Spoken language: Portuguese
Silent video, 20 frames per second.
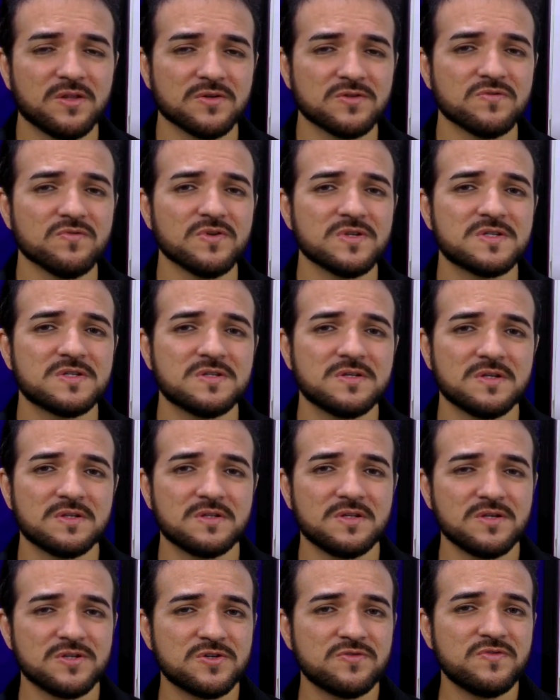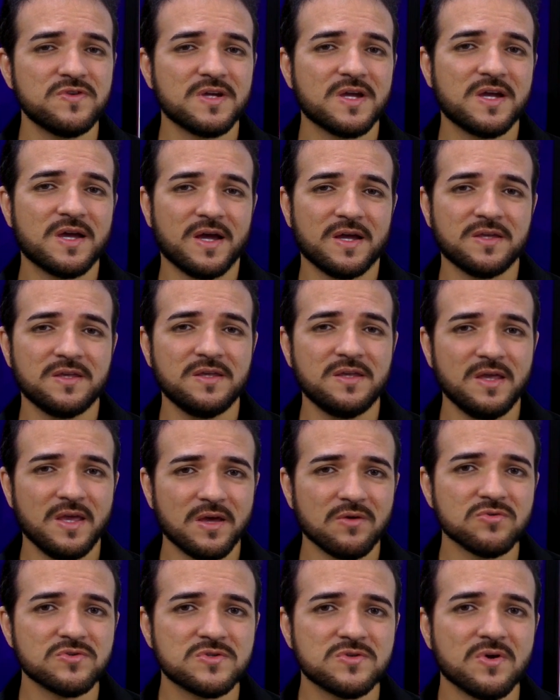Então se você testificar que
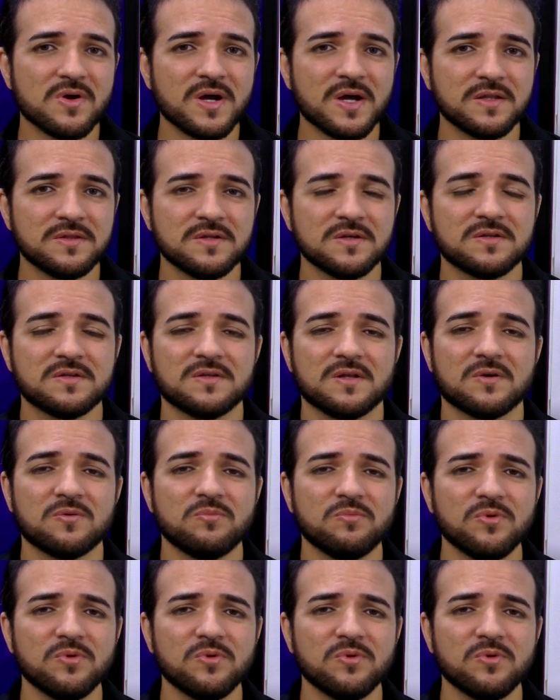é o seu HD que está com